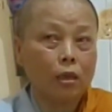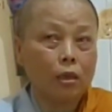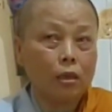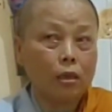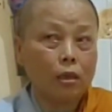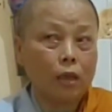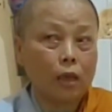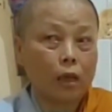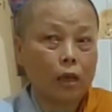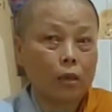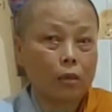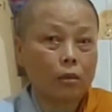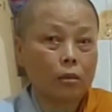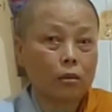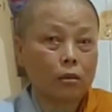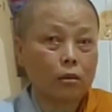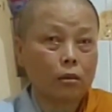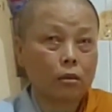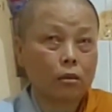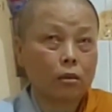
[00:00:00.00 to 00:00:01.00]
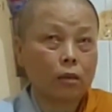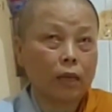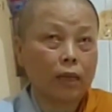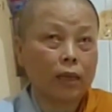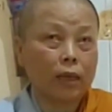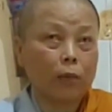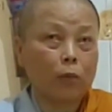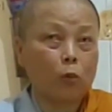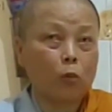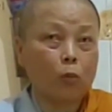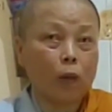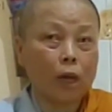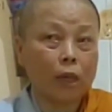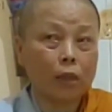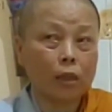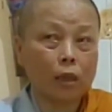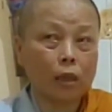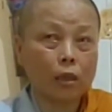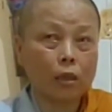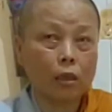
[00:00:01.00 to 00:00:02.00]
Là ngay ngày mùng
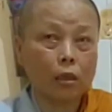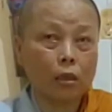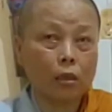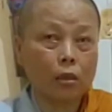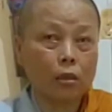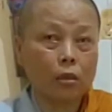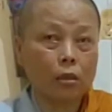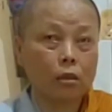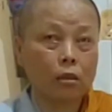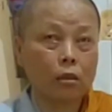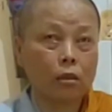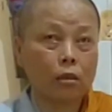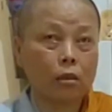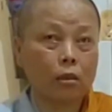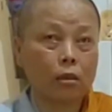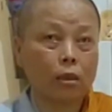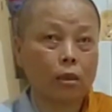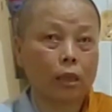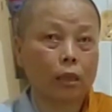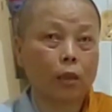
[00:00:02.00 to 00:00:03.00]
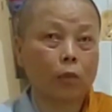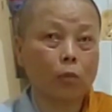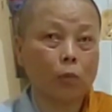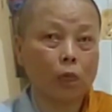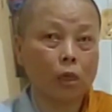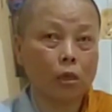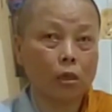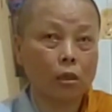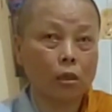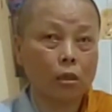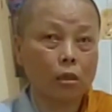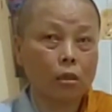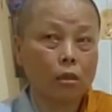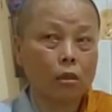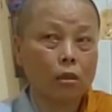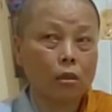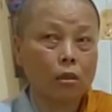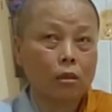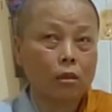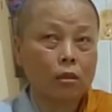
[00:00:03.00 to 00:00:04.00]
3 Tết là tống binh,
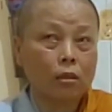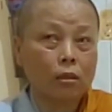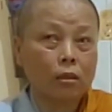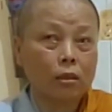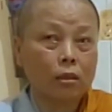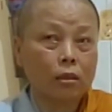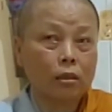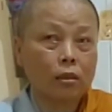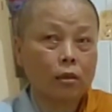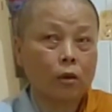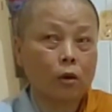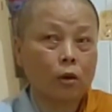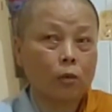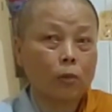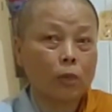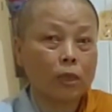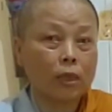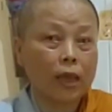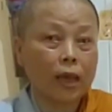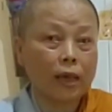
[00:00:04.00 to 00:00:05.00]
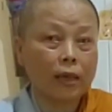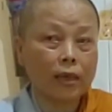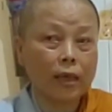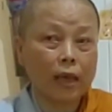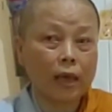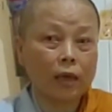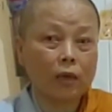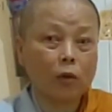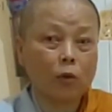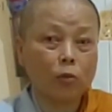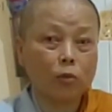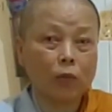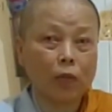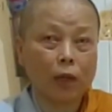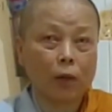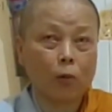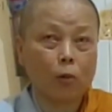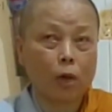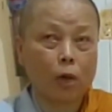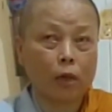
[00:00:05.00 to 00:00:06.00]
rồi mình giá gian cúng
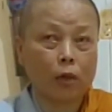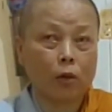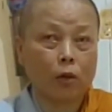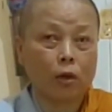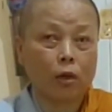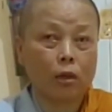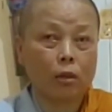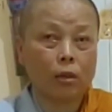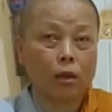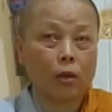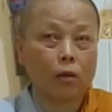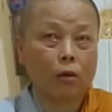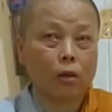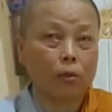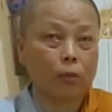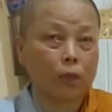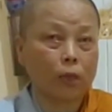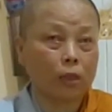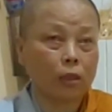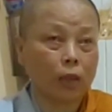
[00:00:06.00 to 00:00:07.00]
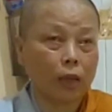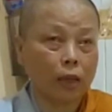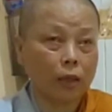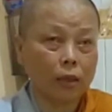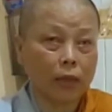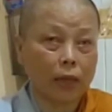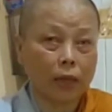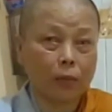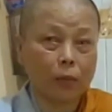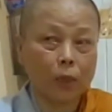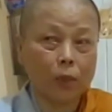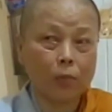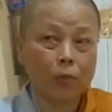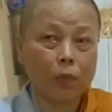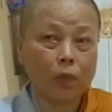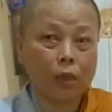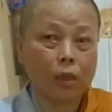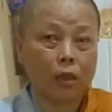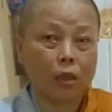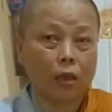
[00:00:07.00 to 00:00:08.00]
đàng hoàng rồi đó, là mình để cái miếng
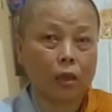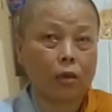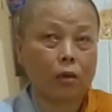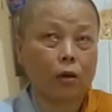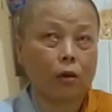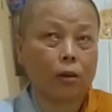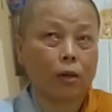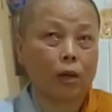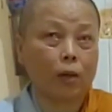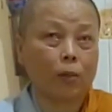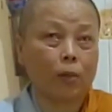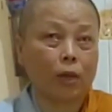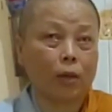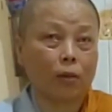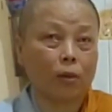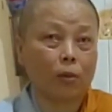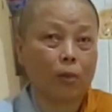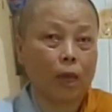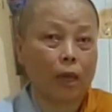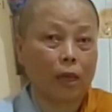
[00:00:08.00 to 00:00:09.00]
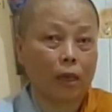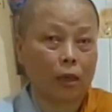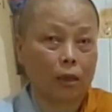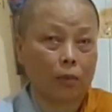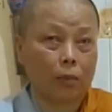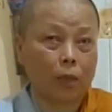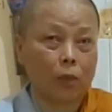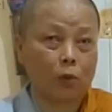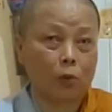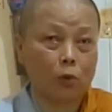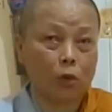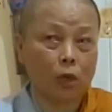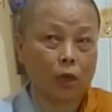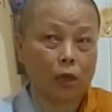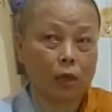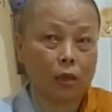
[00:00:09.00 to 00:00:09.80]
miếng gì đó, rồi bắt đầu mình làm cái bè chuối á.